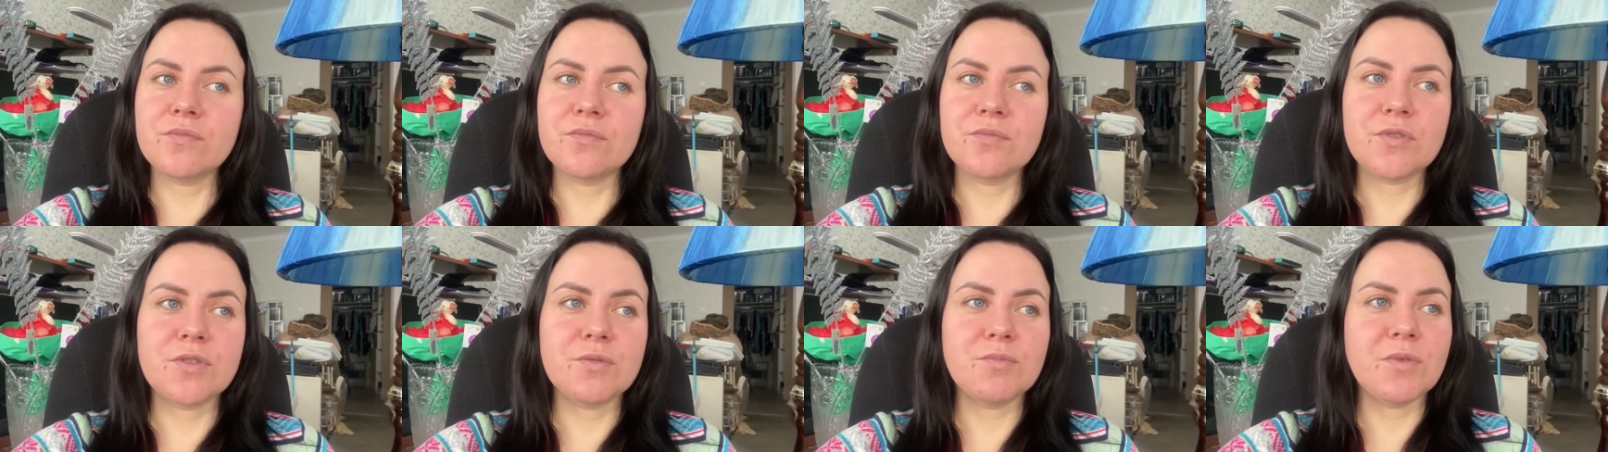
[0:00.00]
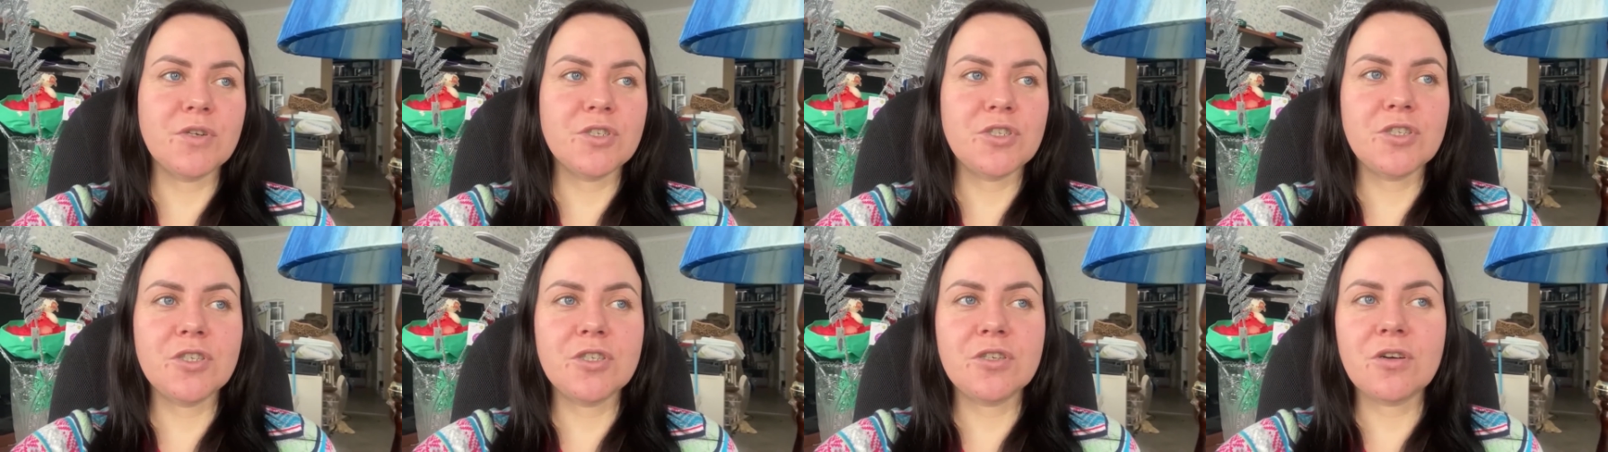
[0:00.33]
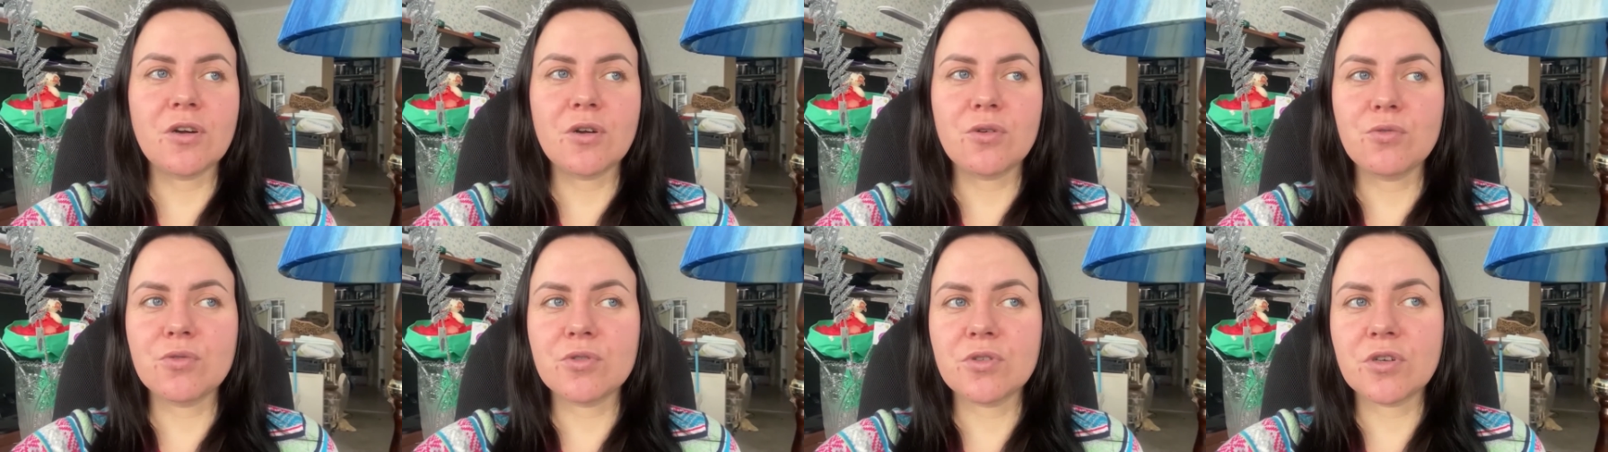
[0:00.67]
смочить
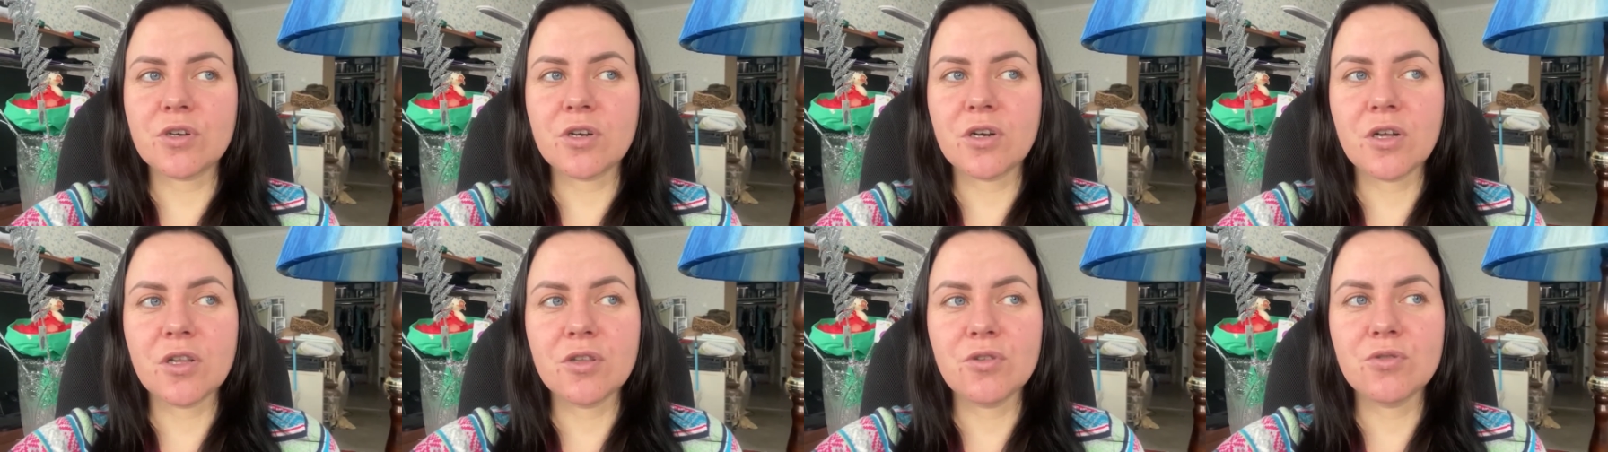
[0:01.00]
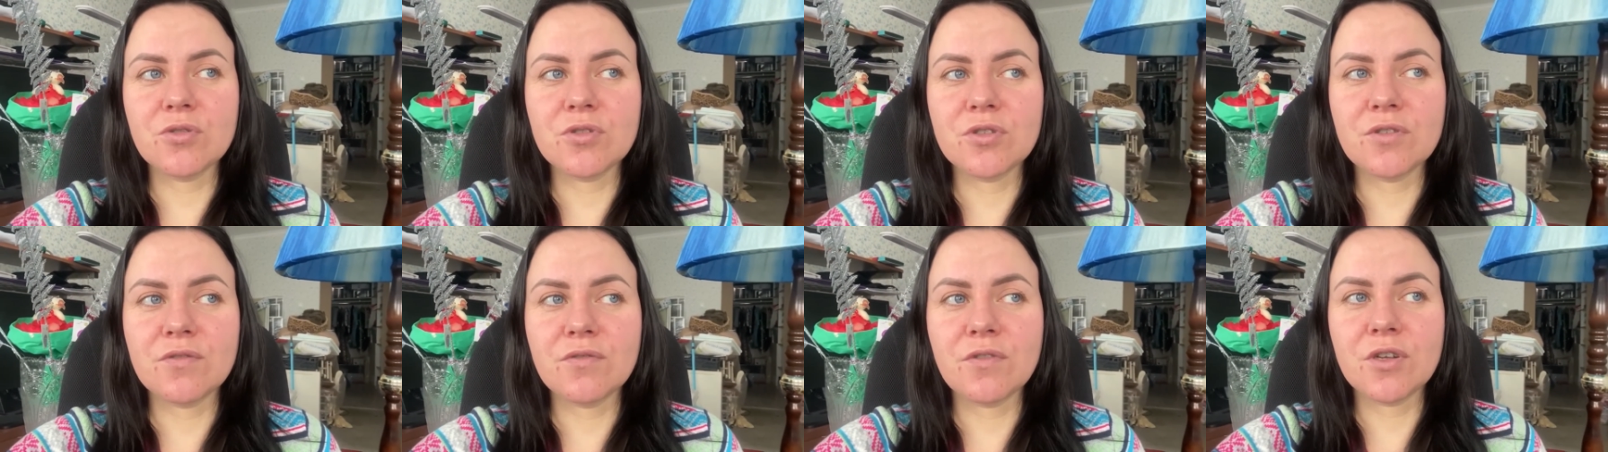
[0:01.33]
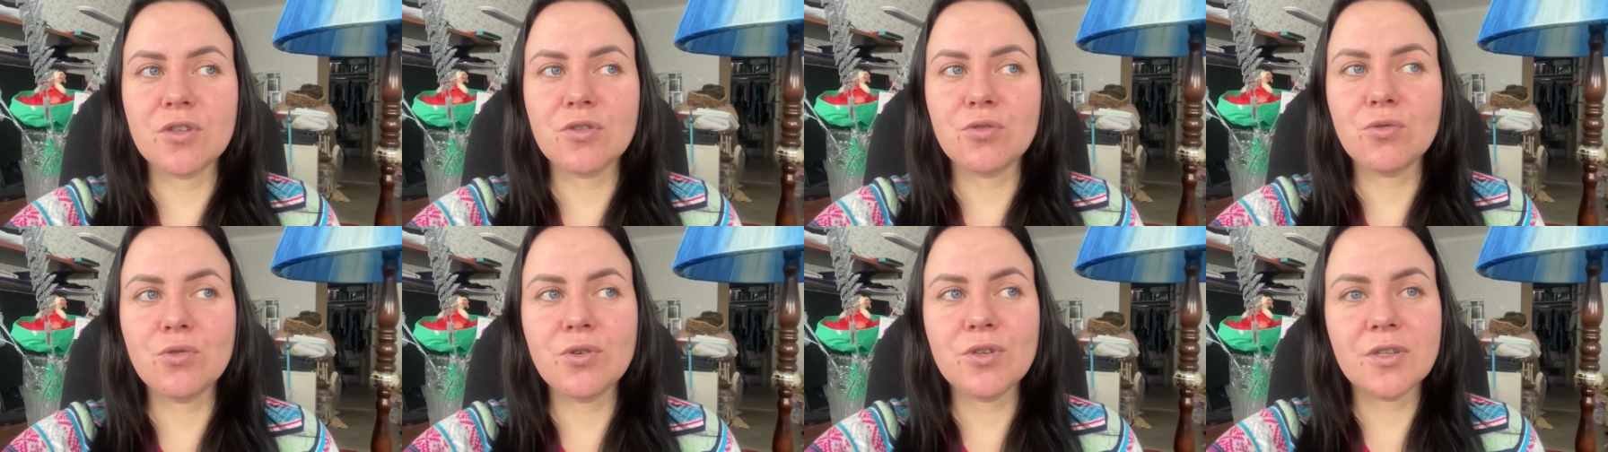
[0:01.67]
какой-то холодной
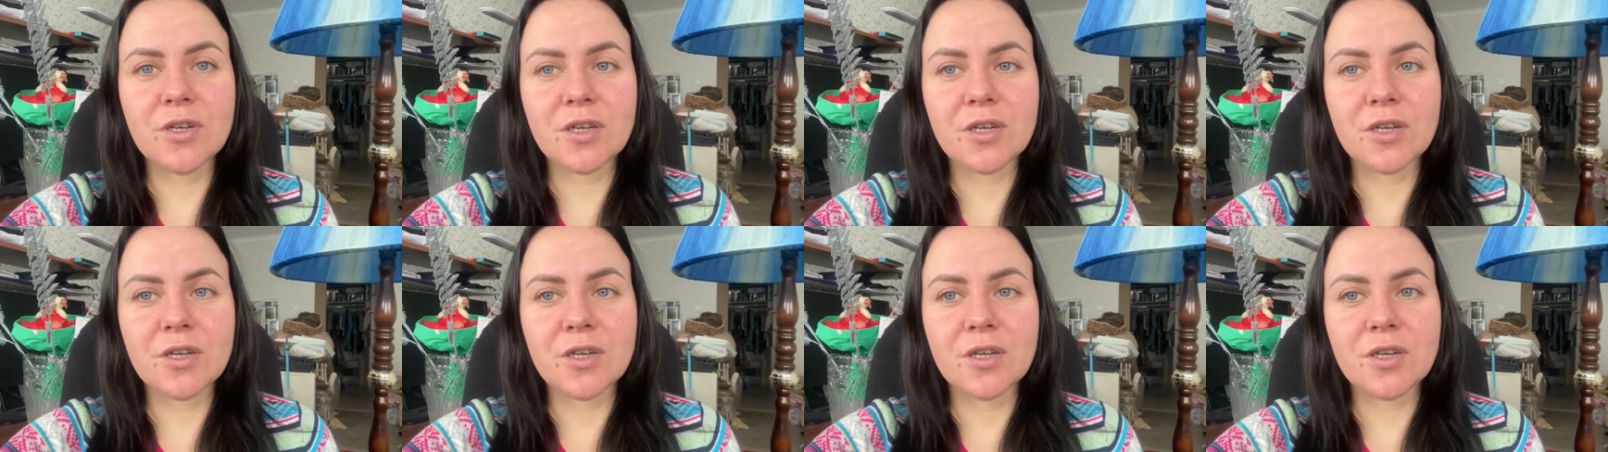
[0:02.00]
водой,